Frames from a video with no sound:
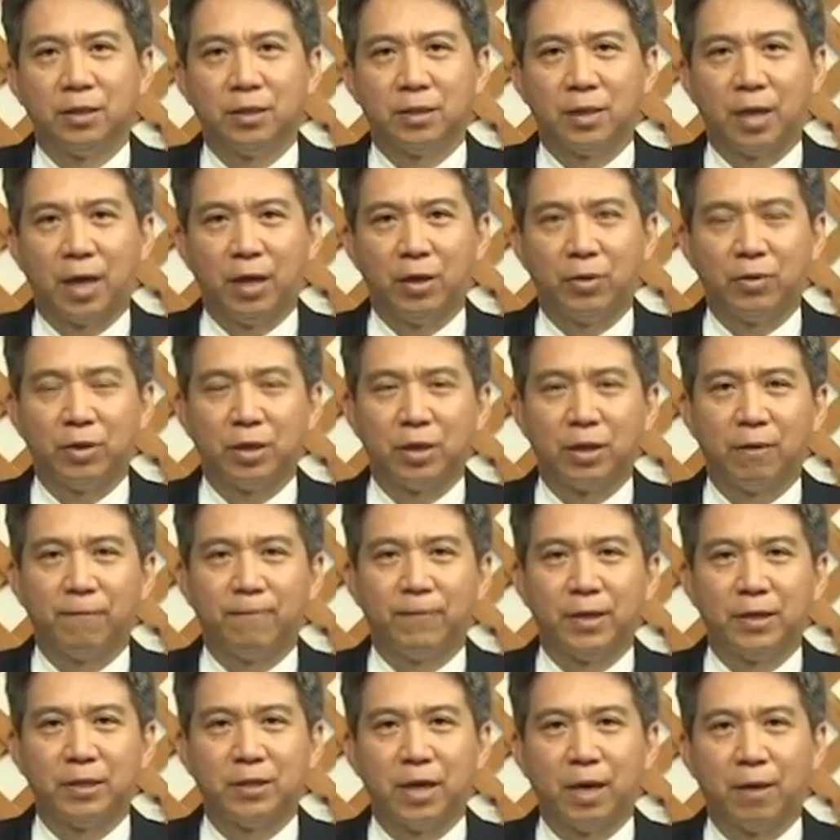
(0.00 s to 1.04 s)
他有一个
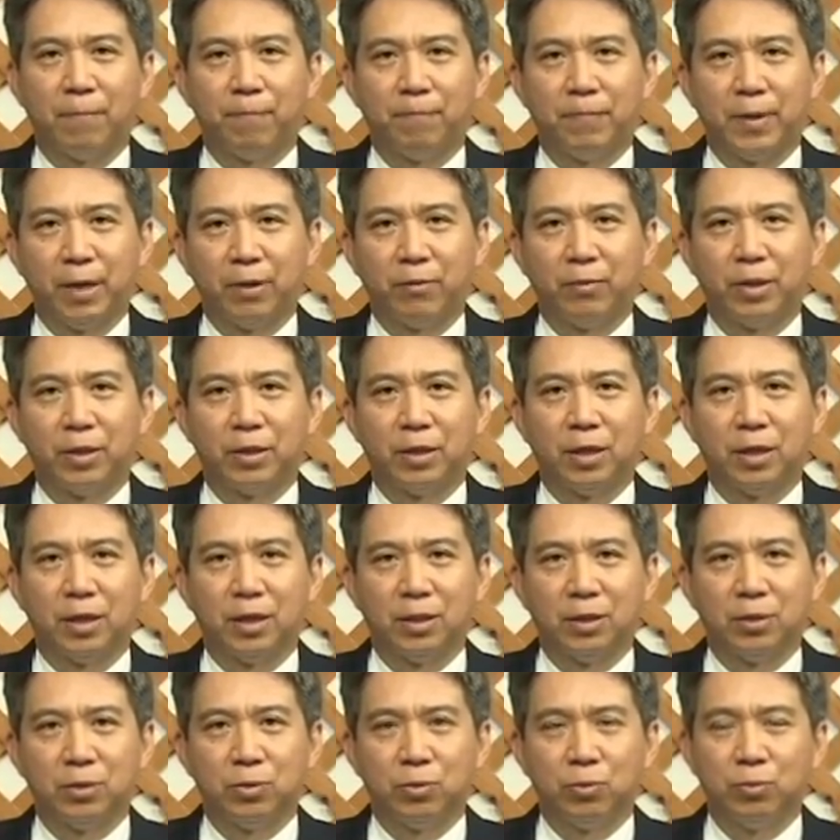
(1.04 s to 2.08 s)
非常卑微
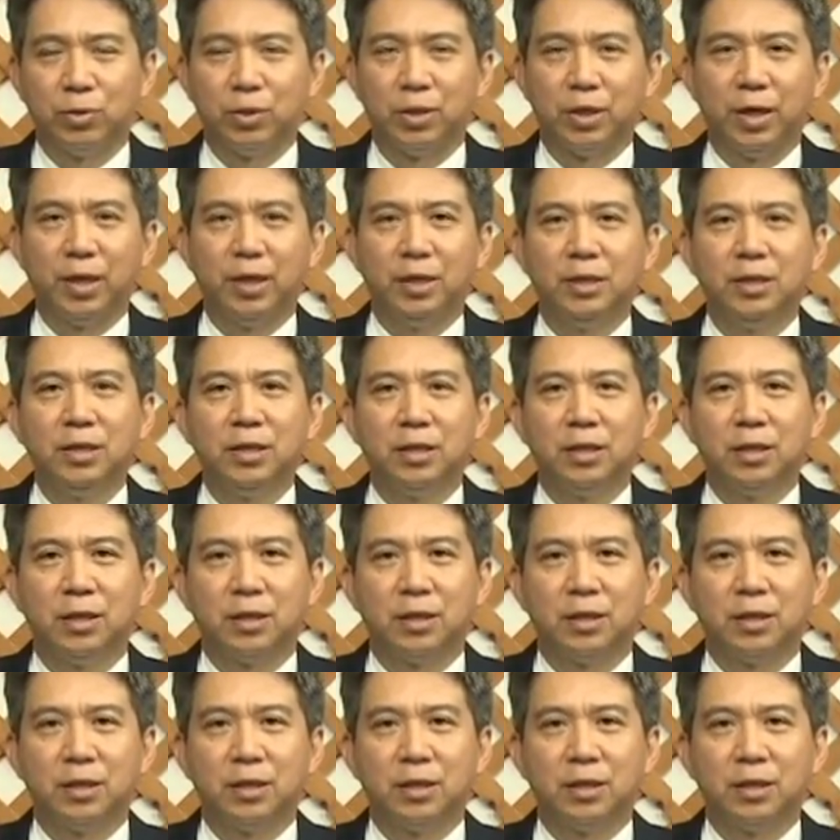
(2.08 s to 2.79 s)
的出身，